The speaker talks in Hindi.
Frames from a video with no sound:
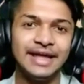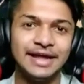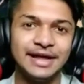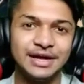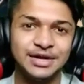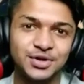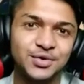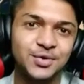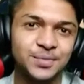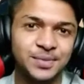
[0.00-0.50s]

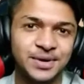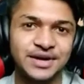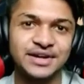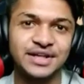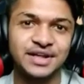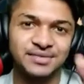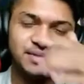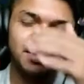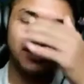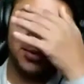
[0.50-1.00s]

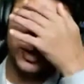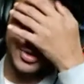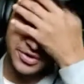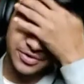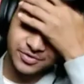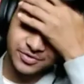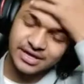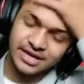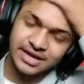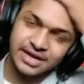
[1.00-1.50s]
इंक्यूबरेटर में हम लोग
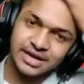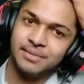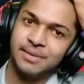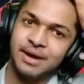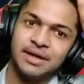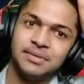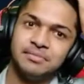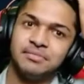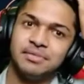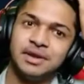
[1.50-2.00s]
यूज़ करेंगे
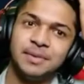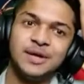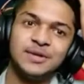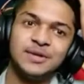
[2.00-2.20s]
भाई मेरे पास